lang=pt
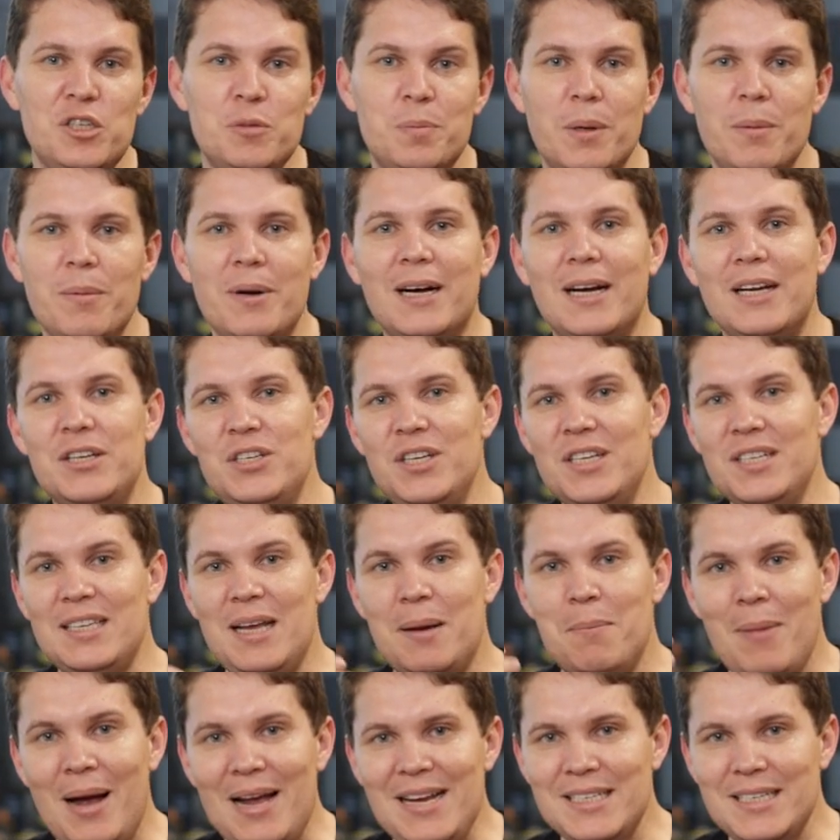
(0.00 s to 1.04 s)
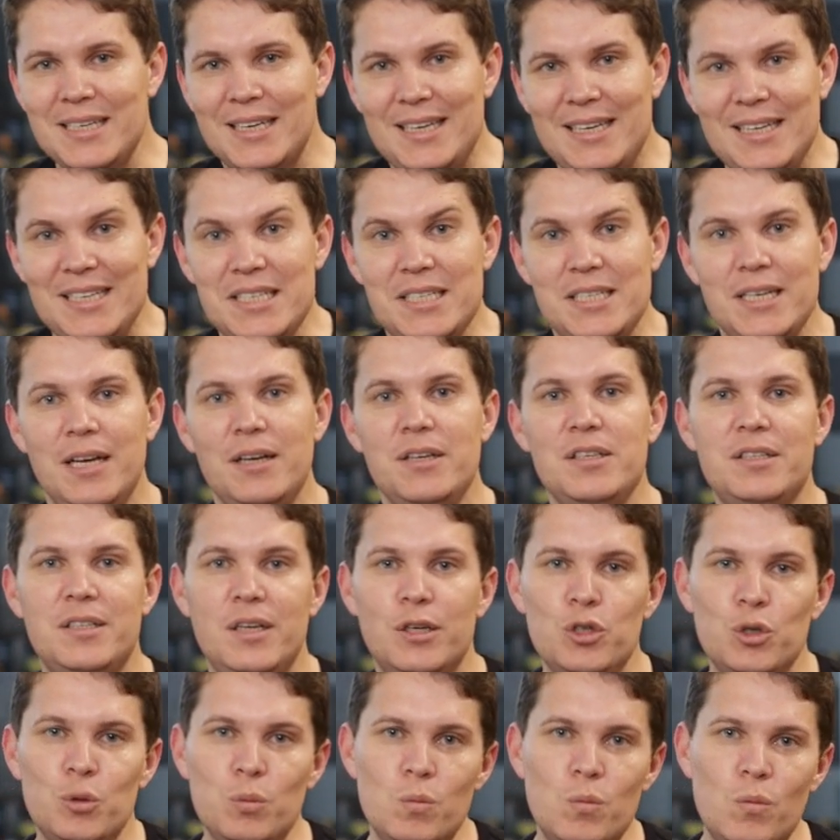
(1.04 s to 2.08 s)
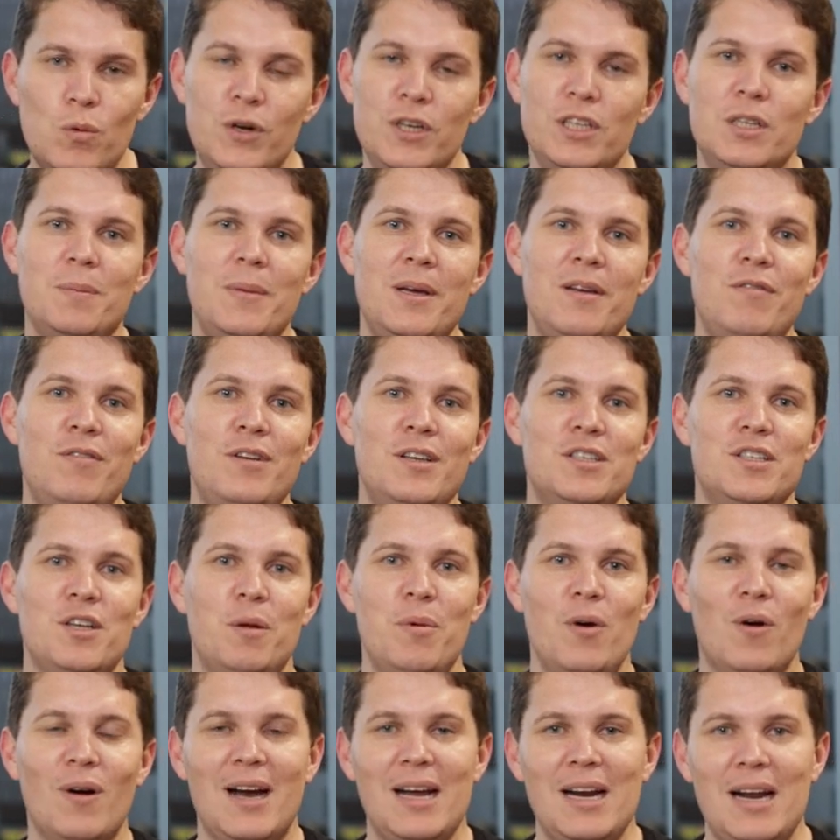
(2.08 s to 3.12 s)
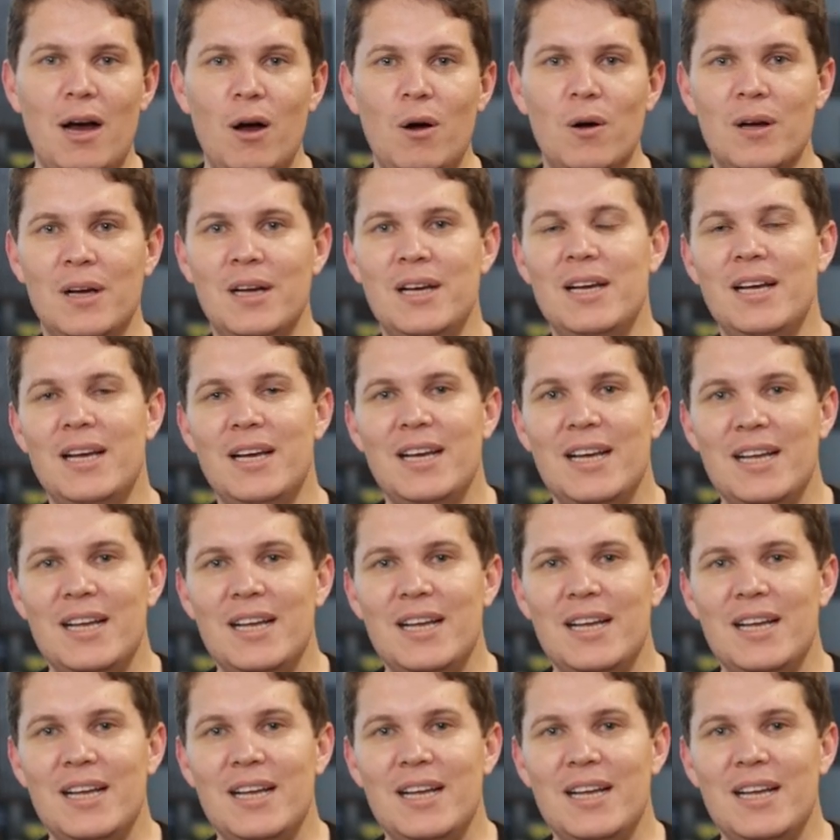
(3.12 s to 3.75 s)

supermercadista há mais de 15 anos, sejam muito bem-vindos ao meu canal.